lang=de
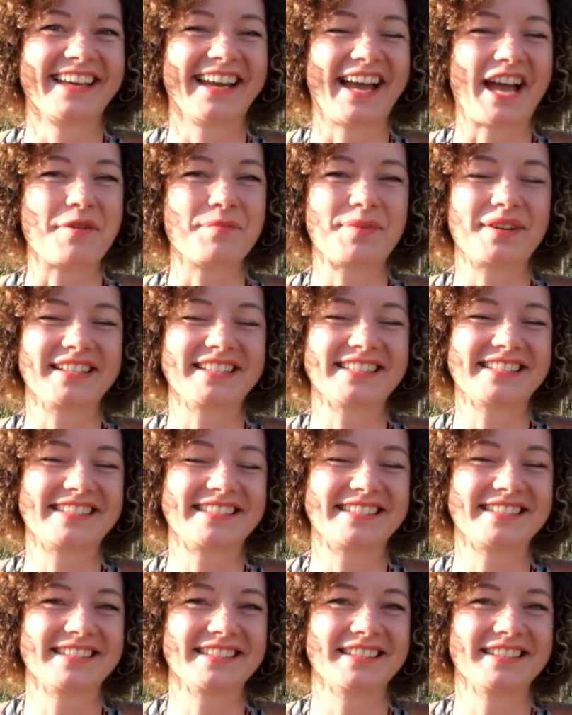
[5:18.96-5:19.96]
Aber
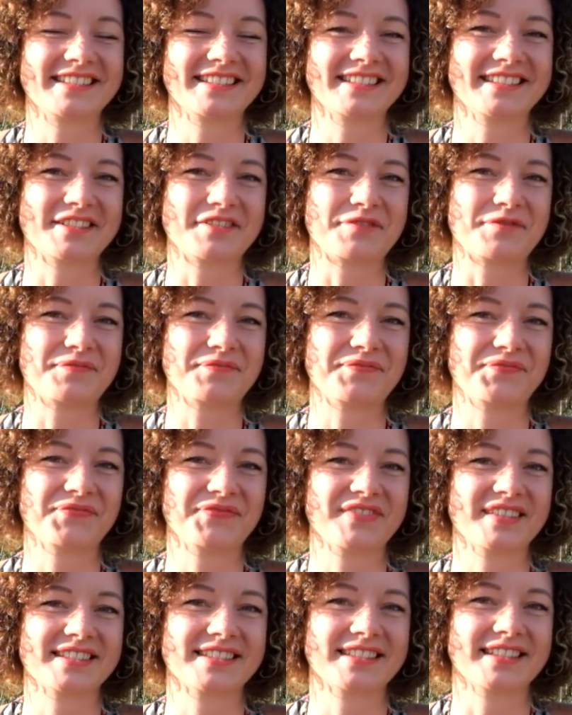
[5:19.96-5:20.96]
sie ähm,
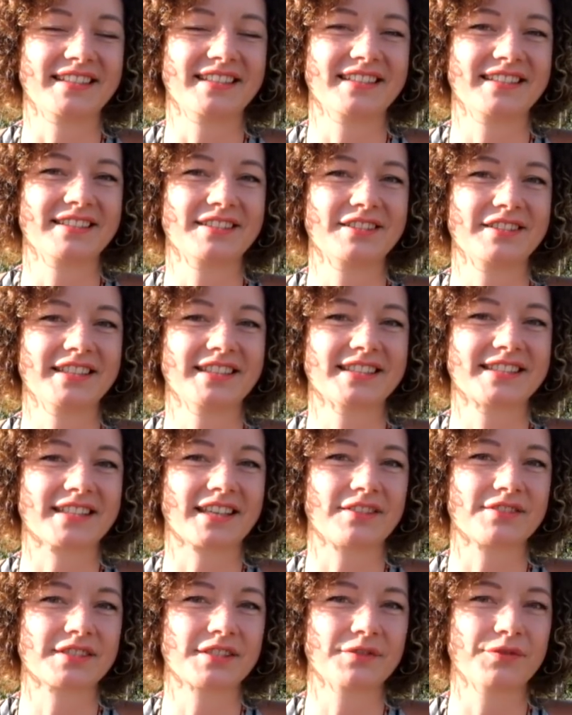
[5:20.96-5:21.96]
ist dann nichts
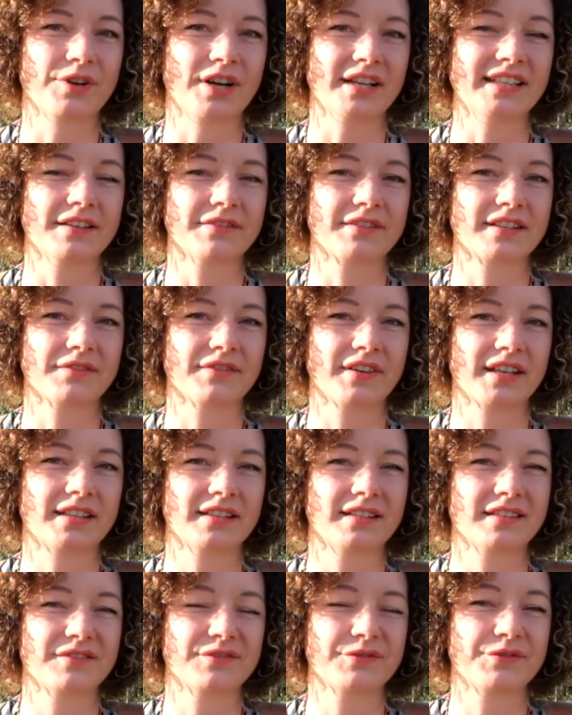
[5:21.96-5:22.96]
draus geworden, aber da
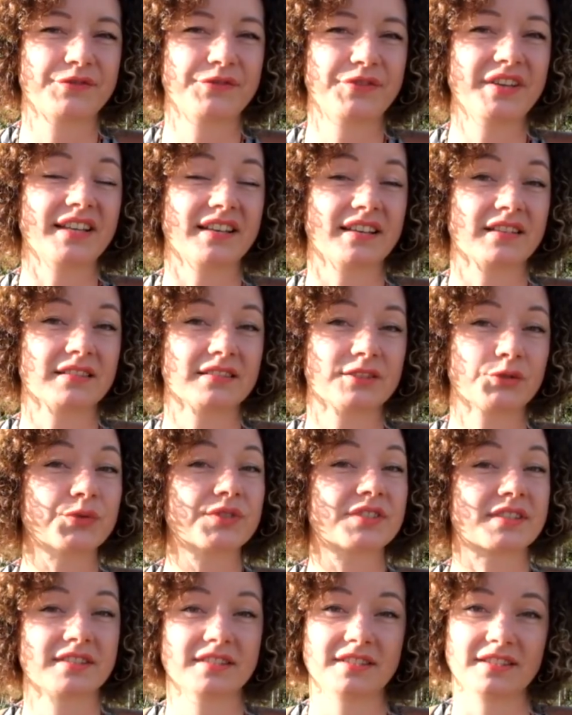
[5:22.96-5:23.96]
waren viele,
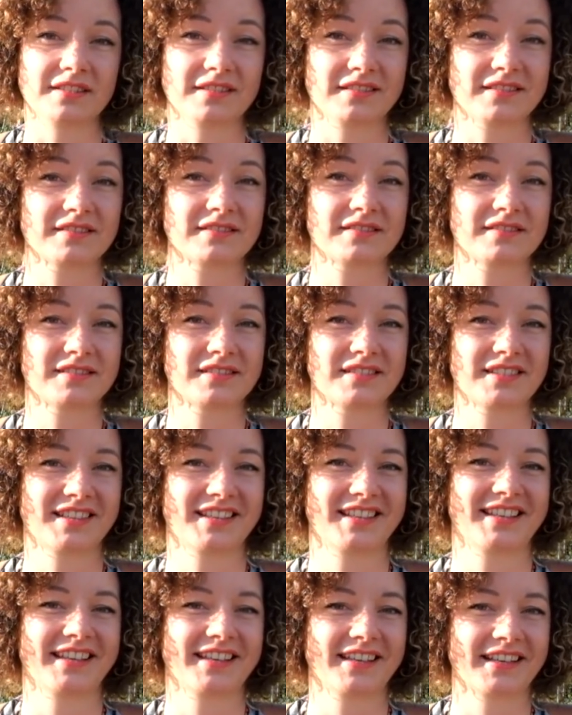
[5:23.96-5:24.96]
Dutzende,
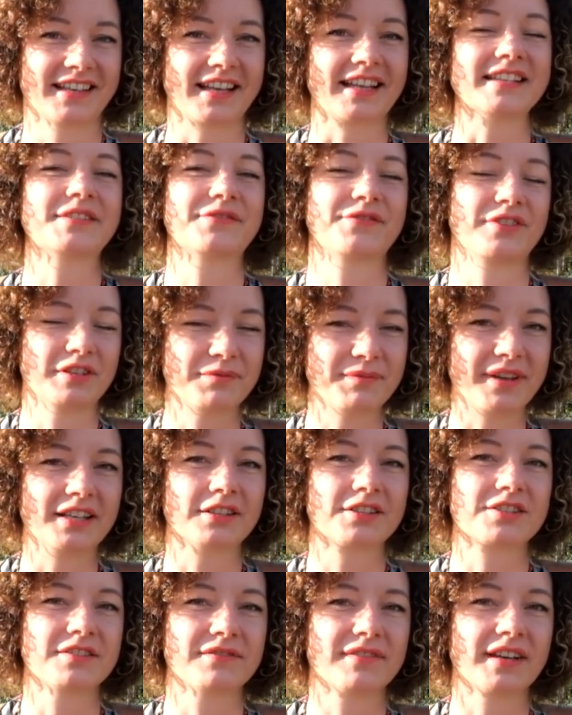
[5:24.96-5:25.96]
ganz viele
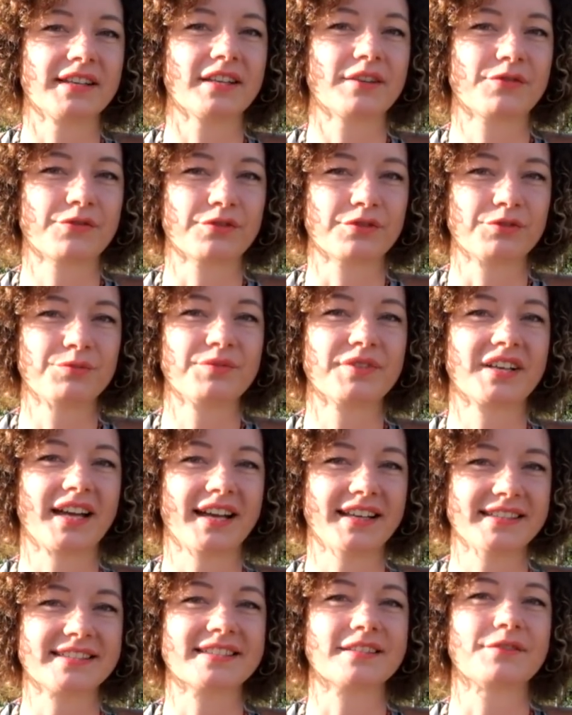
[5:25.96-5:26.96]
Menschen waren davon
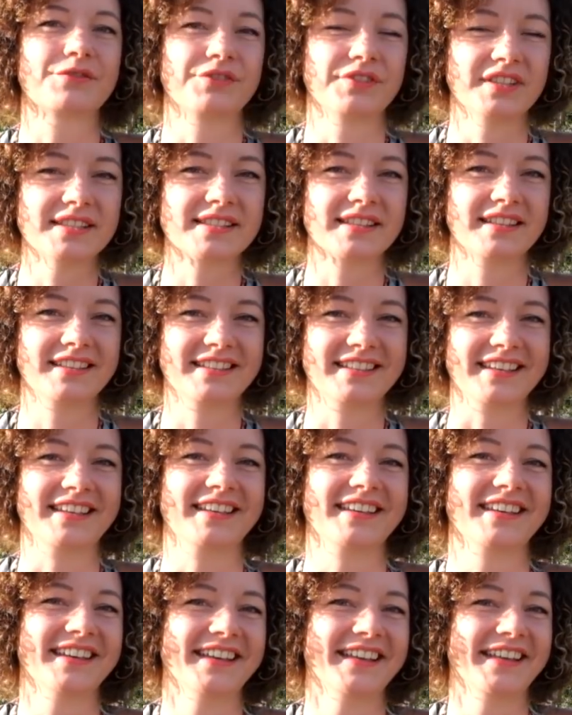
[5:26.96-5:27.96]
begeistert, von dieser Idee.
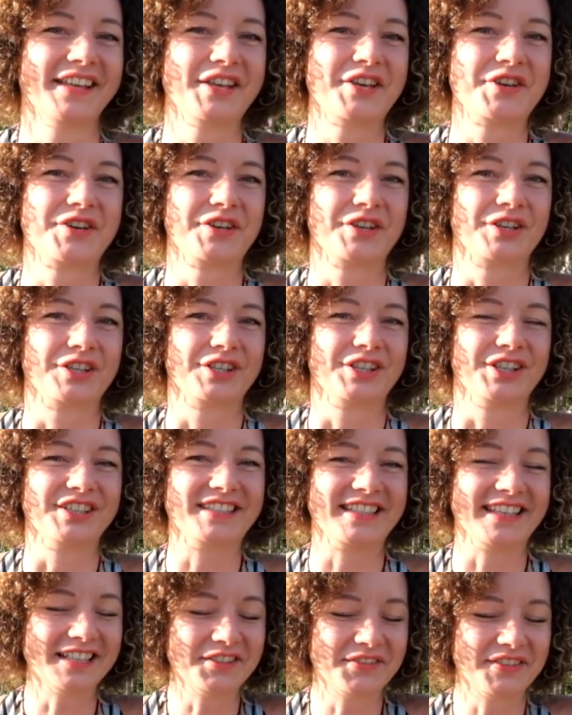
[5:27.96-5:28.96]
Und
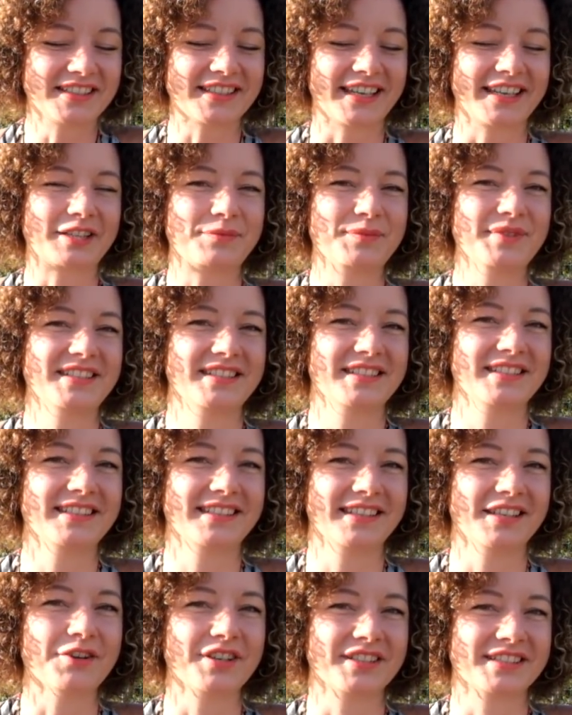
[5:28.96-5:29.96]
irgendwie trägt mich die
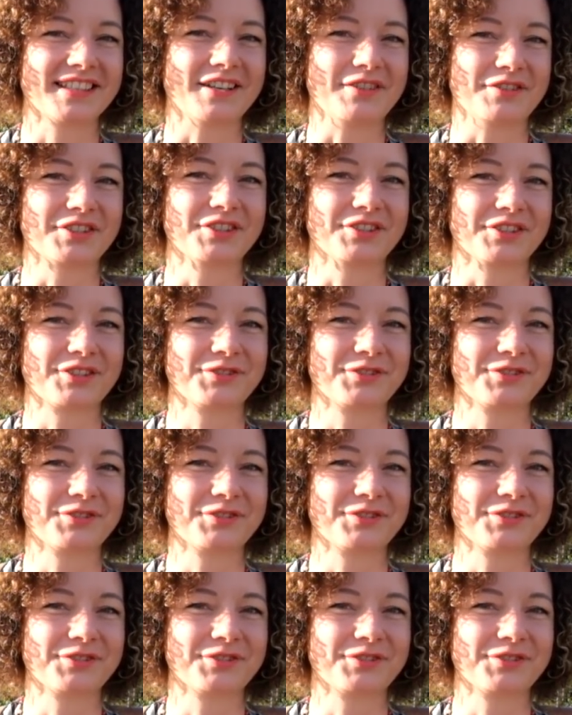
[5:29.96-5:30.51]
Idee heute auch noch.